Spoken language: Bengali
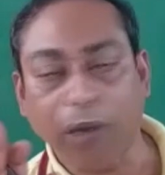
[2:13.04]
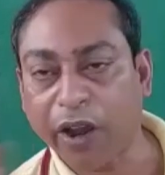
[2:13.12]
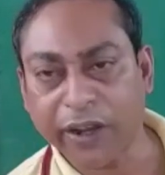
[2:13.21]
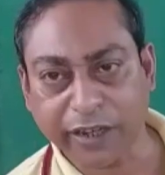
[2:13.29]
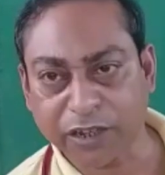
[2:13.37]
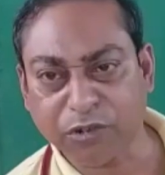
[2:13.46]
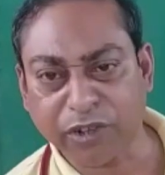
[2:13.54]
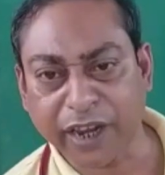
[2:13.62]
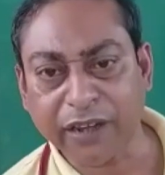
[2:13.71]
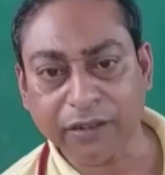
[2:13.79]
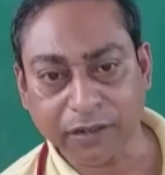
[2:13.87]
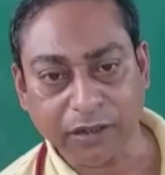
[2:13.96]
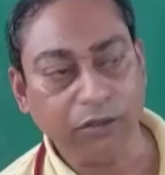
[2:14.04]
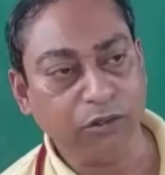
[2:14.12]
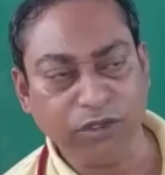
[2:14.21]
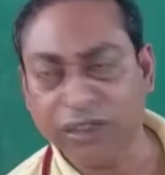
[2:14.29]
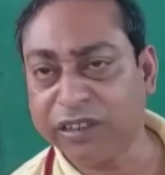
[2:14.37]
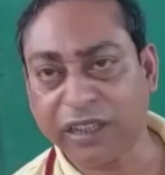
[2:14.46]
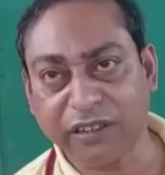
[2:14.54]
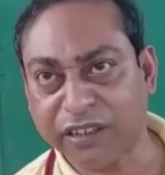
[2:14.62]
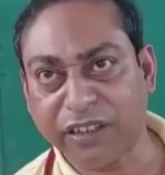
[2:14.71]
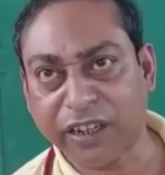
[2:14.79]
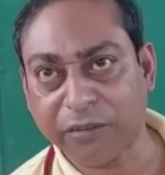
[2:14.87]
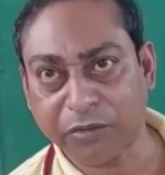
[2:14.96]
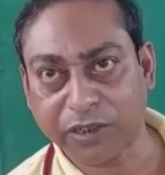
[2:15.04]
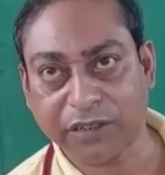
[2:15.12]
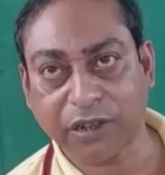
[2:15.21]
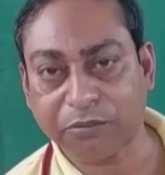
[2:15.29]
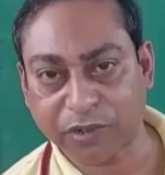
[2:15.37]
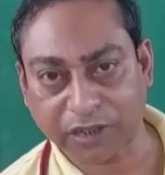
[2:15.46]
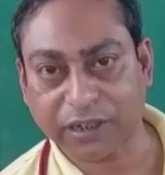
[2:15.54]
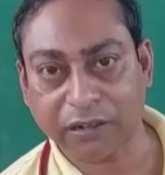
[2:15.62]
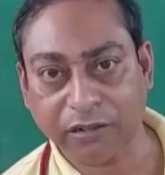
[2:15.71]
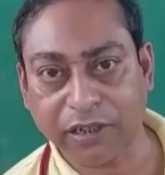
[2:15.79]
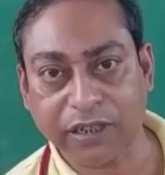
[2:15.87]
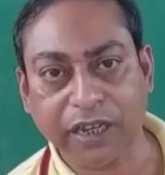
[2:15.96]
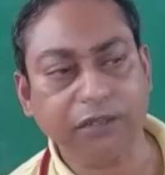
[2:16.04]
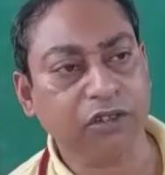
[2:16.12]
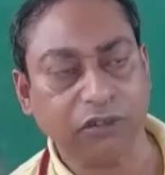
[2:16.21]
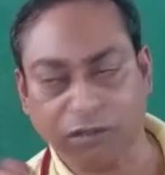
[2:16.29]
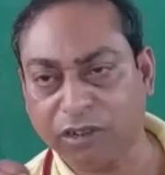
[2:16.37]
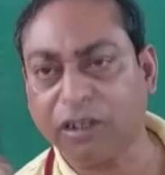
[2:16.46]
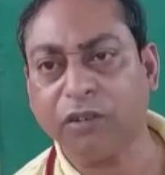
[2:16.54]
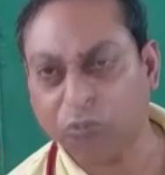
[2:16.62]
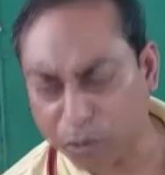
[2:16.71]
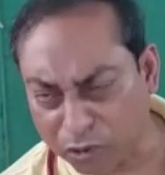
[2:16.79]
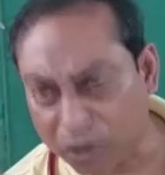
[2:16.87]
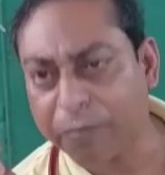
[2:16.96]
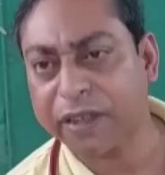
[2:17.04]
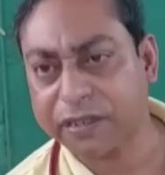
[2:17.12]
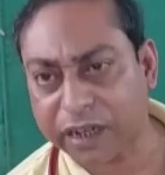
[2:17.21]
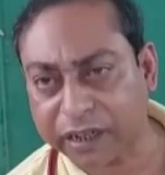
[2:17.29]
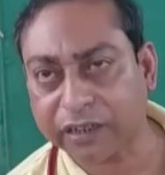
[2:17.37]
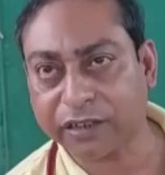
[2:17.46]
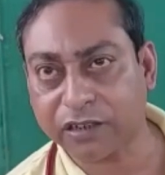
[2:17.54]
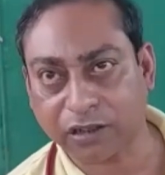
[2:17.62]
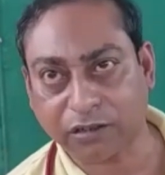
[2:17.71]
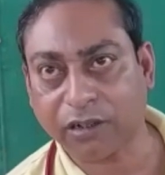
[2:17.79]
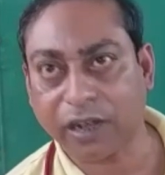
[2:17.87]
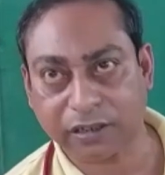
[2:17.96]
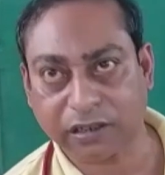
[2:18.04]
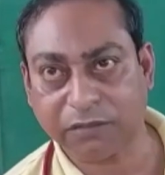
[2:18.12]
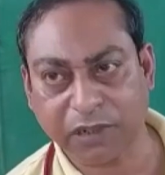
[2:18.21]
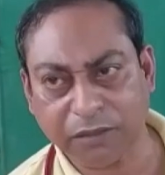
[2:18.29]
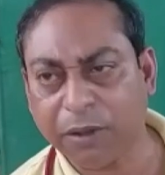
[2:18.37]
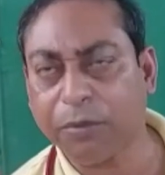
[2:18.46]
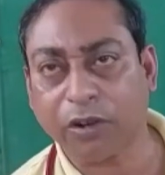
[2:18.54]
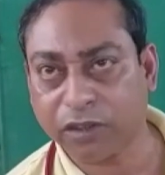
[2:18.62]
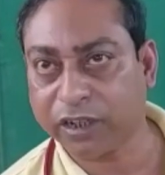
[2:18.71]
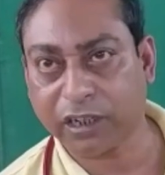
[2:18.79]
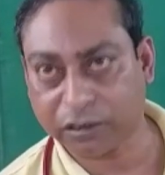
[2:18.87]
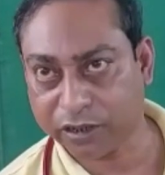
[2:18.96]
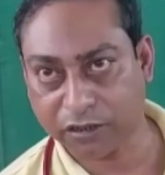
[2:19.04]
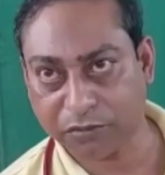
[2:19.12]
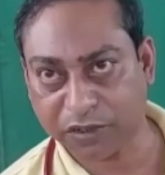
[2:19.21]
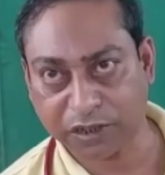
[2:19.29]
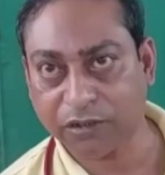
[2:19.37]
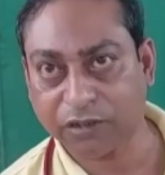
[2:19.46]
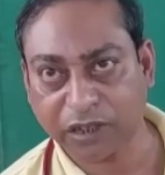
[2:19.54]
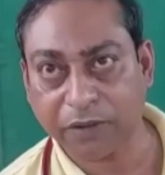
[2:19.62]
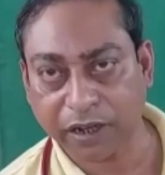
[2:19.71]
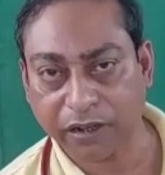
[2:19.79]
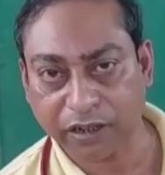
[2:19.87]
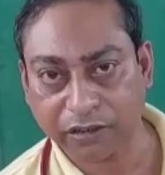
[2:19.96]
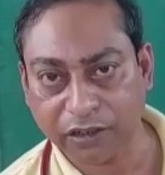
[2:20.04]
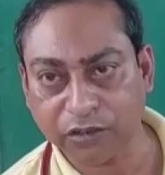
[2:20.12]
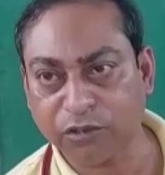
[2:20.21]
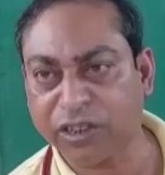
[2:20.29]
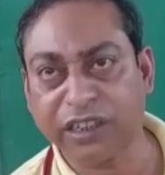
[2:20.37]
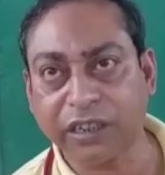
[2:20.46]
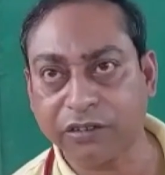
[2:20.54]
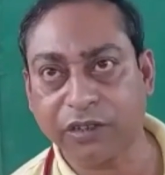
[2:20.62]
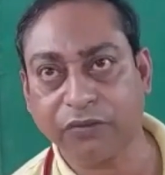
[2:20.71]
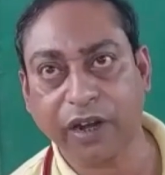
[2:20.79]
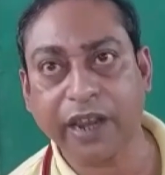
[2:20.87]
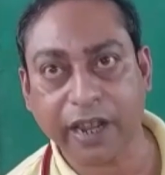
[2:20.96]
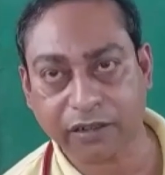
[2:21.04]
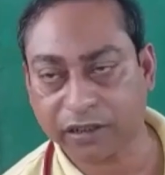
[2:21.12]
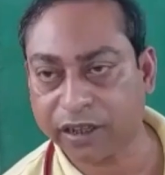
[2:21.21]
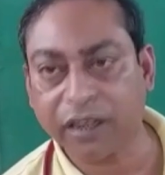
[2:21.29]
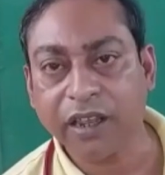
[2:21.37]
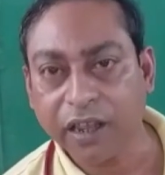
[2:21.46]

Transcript: ভয়ের কিছু নেই দু দিন থেকে তিন দিনের মধ্যেই সব ঠিকঠাক হয়ে যায় জটল কোনো কোনো বাচ্চার ক্ষেত্রে জটল আসতে পারে বা বড়দের ক্ষেত্রে একটু বেশি হতে পারে হয়তো দু তিনটে যদি ফ্লাই একসাথে